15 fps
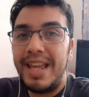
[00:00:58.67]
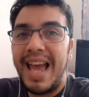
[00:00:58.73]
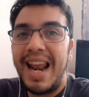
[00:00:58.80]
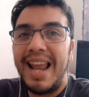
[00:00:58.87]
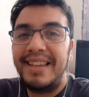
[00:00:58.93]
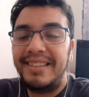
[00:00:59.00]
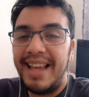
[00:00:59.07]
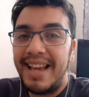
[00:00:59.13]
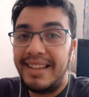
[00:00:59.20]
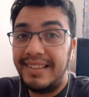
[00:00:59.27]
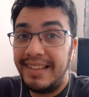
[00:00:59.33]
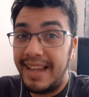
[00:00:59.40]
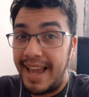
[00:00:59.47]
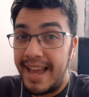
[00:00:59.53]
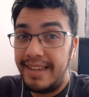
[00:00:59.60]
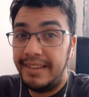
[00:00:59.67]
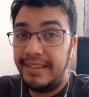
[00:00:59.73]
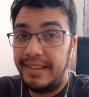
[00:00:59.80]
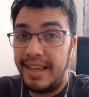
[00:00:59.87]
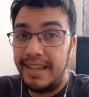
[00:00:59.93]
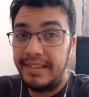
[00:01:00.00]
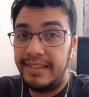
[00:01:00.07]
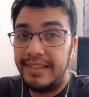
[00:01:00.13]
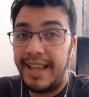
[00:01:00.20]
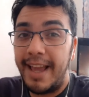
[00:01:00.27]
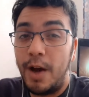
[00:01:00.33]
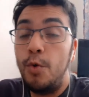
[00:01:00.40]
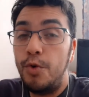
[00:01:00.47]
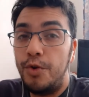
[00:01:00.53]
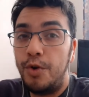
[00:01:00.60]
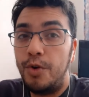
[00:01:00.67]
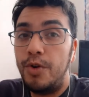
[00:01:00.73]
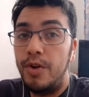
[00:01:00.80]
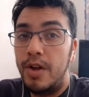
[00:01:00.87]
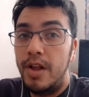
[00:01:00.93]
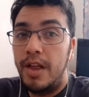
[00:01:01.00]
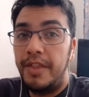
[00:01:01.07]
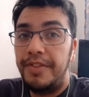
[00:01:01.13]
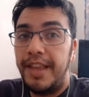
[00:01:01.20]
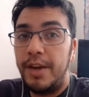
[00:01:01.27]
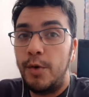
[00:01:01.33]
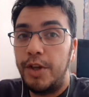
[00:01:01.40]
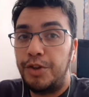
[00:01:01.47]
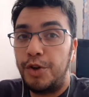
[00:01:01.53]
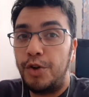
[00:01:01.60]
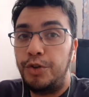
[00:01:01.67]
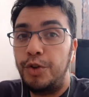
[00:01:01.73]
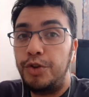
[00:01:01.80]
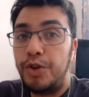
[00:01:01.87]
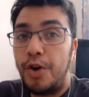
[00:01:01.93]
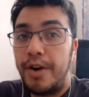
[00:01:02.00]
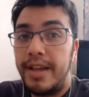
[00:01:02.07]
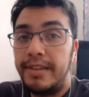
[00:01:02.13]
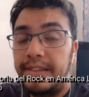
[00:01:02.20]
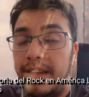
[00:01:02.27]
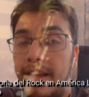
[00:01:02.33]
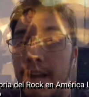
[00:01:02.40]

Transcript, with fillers: y a las exigencias de uno de nuestros tutores,